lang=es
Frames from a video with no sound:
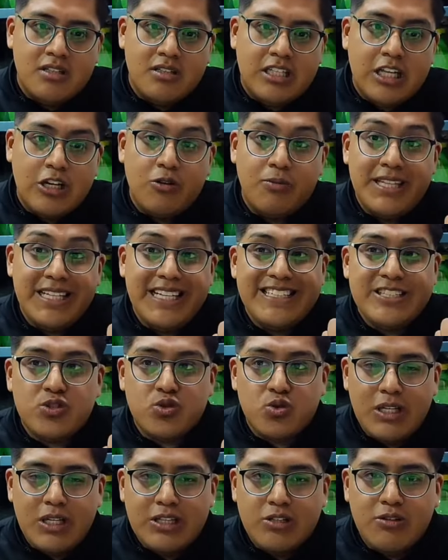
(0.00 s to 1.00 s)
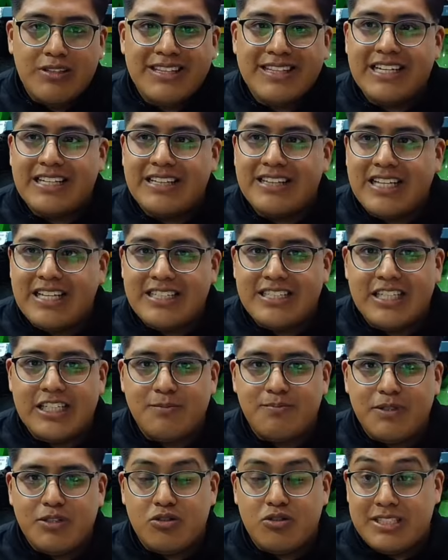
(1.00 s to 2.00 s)
te lo venden suelto en 36
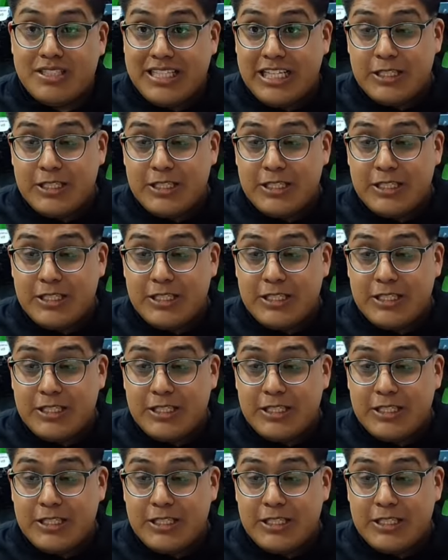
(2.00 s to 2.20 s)
pesos.